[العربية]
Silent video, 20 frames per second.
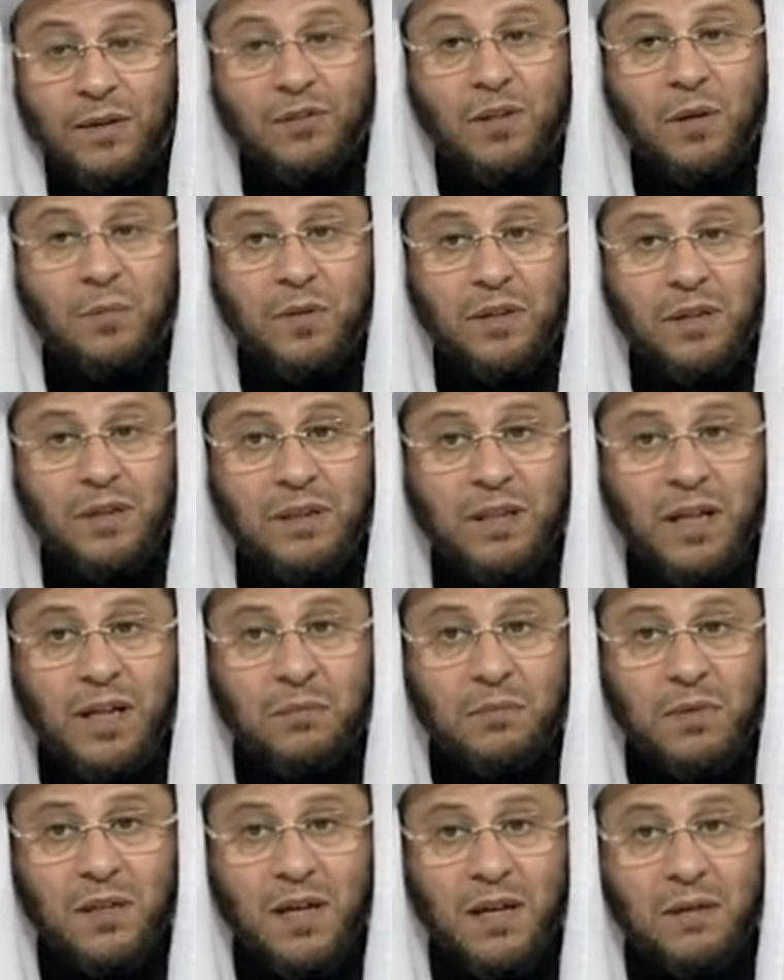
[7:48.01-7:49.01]
طبيعي
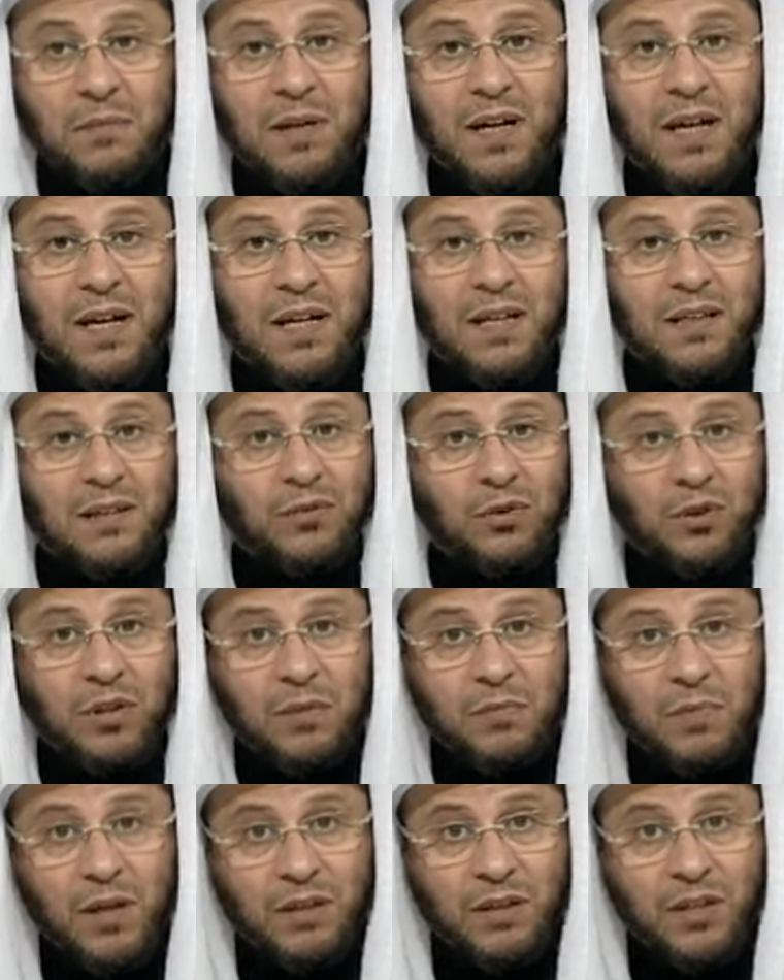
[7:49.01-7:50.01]
المرأة ما
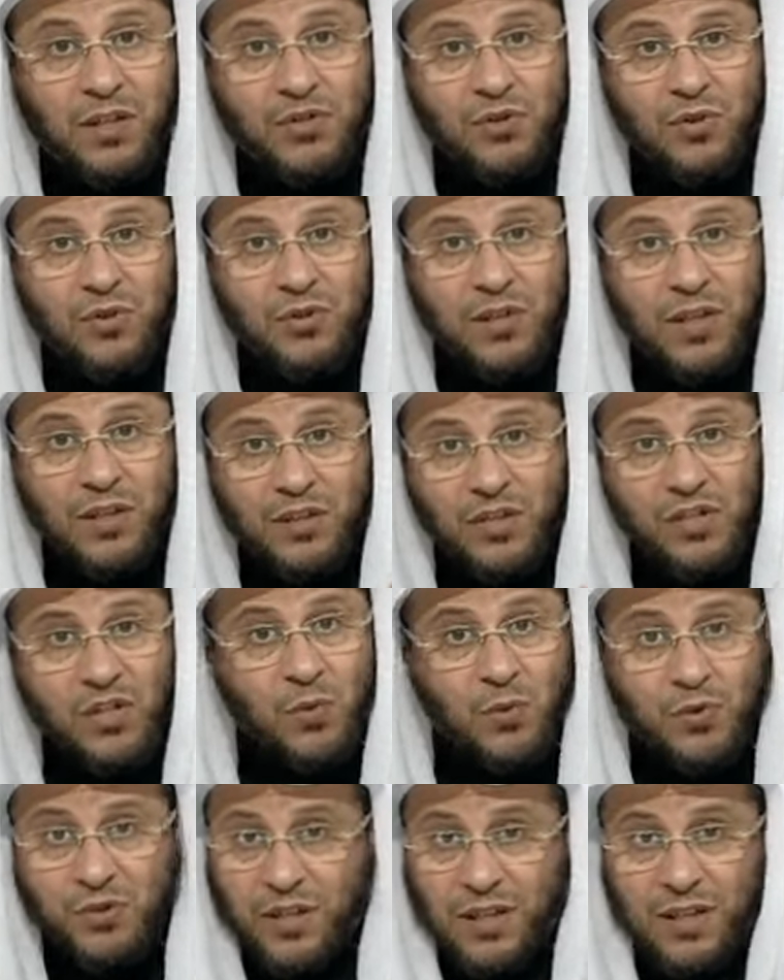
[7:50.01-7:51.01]
تحب أن زوجها
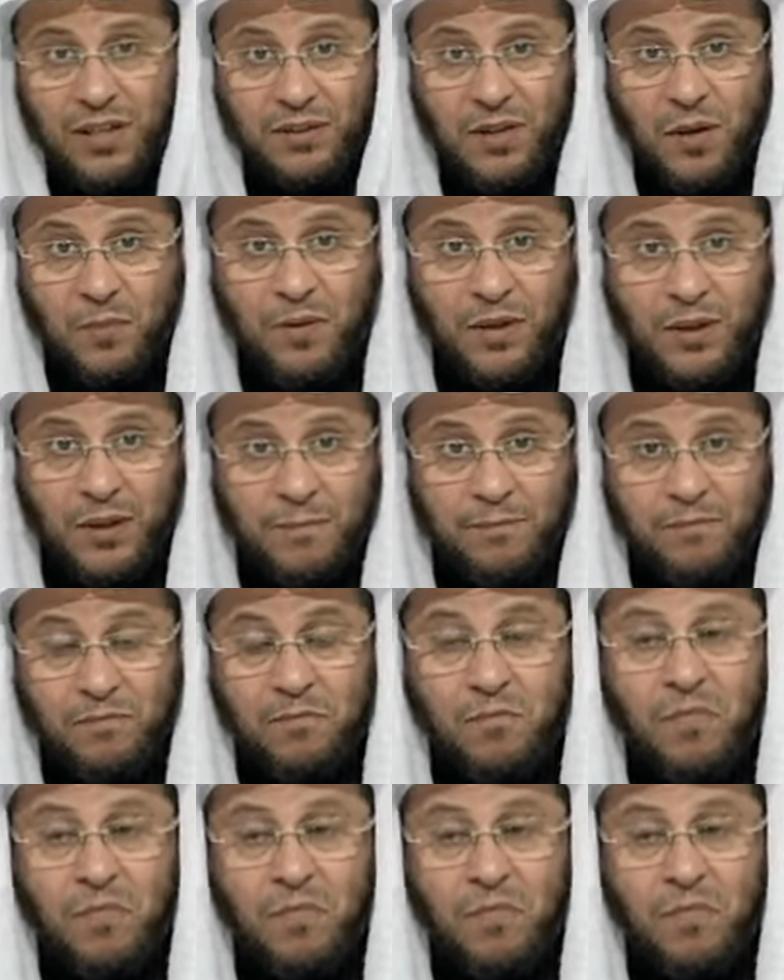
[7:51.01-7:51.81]
يتزوج على طبيعي